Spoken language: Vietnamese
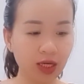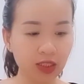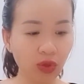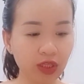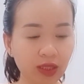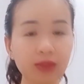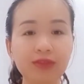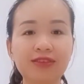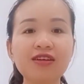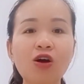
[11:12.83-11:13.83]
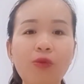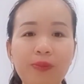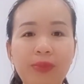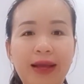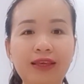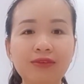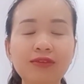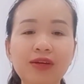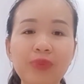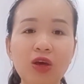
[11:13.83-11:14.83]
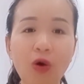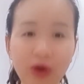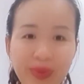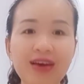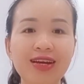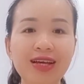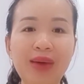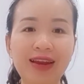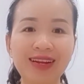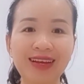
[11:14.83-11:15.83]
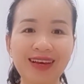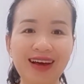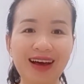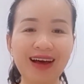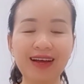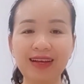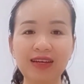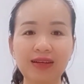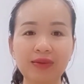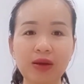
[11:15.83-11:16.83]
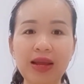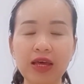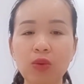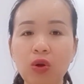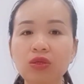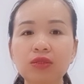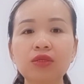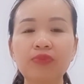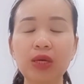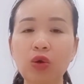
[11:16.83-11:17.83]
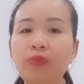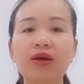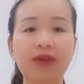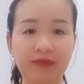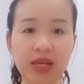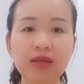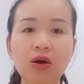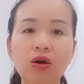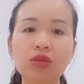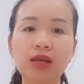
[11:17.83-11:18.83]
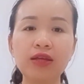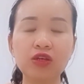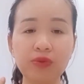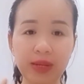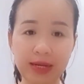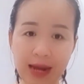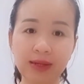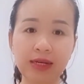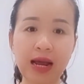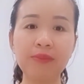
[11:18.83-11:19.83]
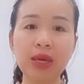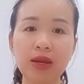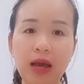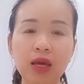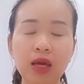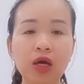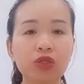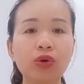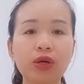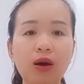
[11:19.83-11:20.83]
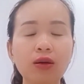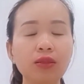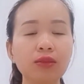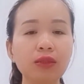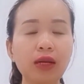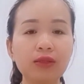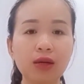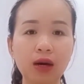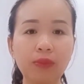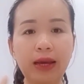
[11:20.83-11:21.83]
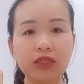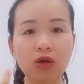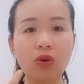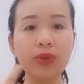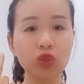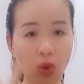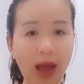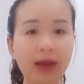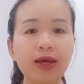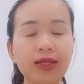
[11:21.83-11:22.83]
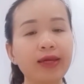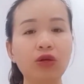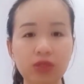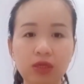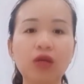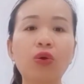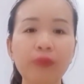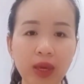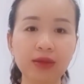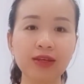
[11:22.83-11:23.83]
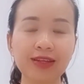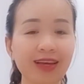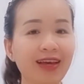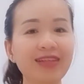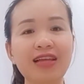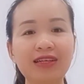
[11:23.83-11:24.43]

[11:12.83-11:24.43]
rồi trường hợp mà những người bị hôi miệng đấy các bạn à các bạn thấy không có những người bị hôi miệng là lý do có thể là do bị răng răng bị này rồi có những trường hợp là do bị xoa thì nó dẫn đến hôi miệng thì cái